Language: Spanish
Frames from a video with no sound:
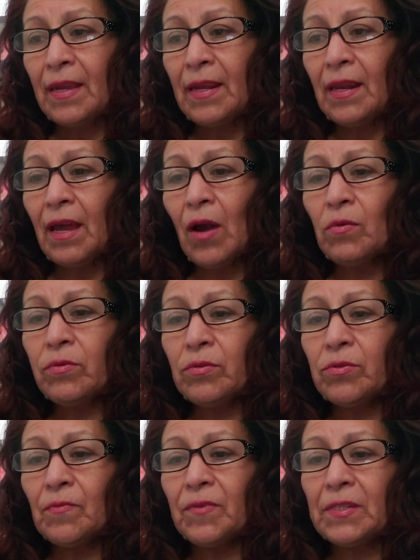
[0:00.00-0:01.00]
y la
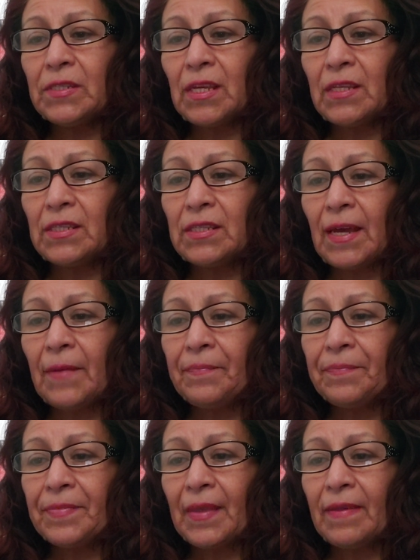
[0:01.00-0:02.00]

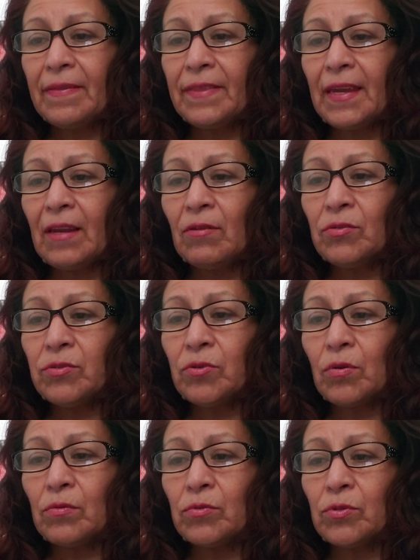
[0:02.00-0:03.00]
autosuficiencia de los
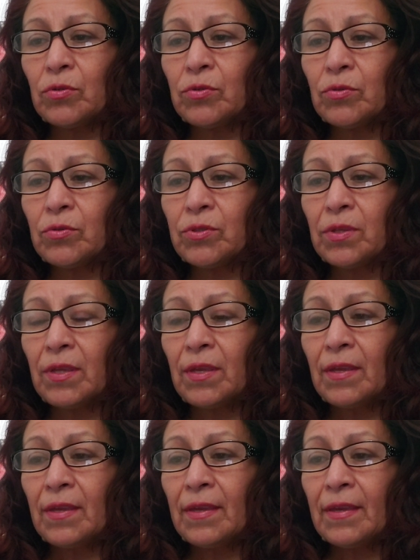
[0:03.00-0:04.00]
orgullosos,
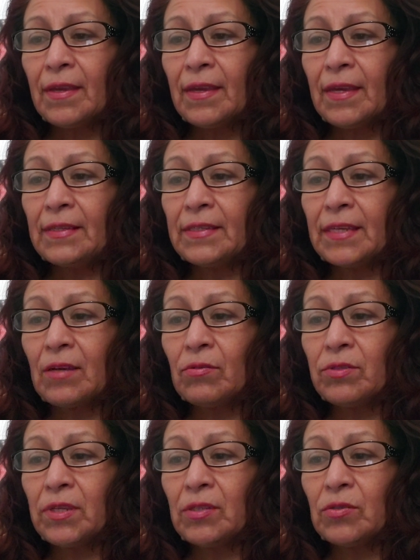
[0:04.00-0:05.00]
que
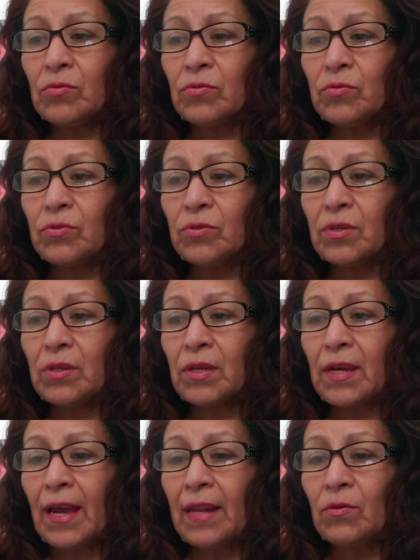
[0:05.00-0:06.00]
ciegos en sus
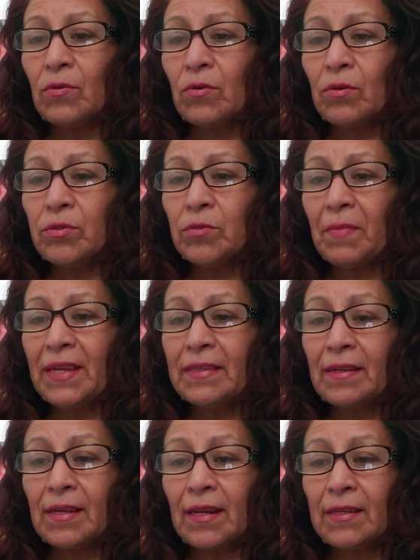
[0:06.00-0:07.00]
cálculos
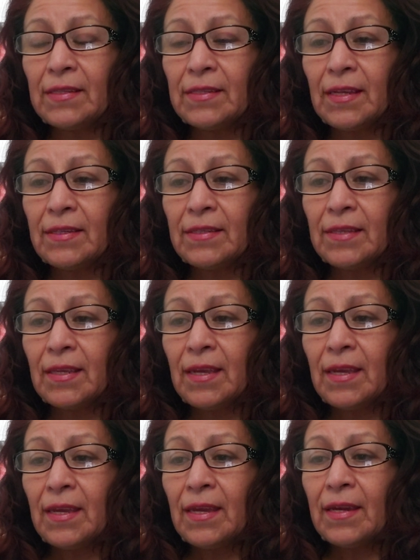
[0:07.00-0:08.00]
materialistas
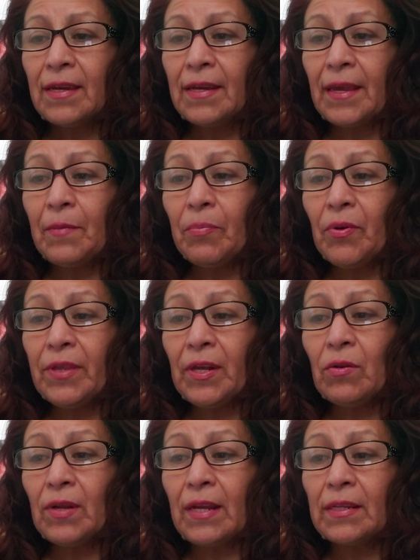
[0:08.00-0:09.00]
creen
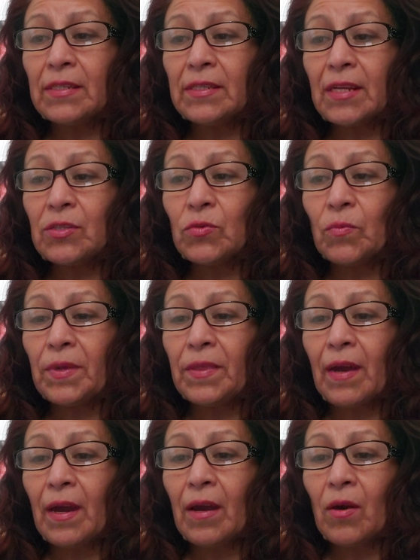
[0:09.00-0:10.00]
poder organizar su
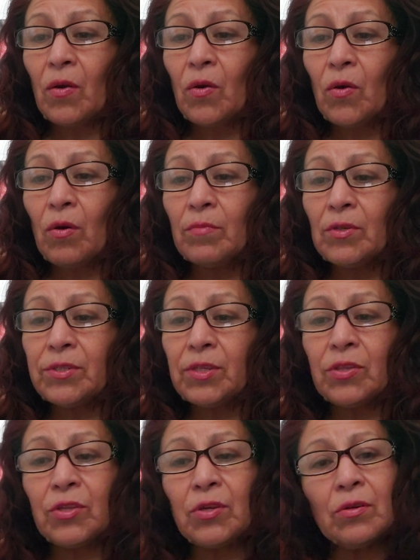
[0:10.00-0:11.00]
vida como
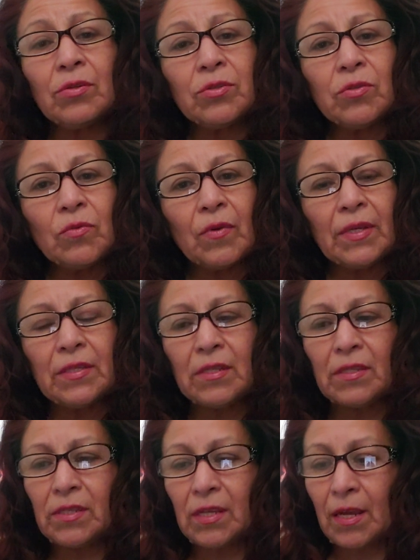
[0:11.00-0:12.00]
si Dios no
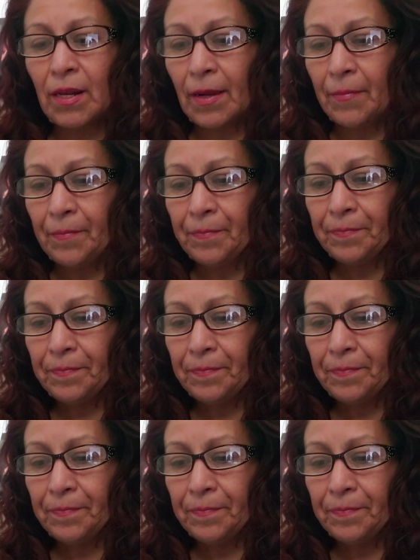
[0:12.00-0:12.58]
existiera.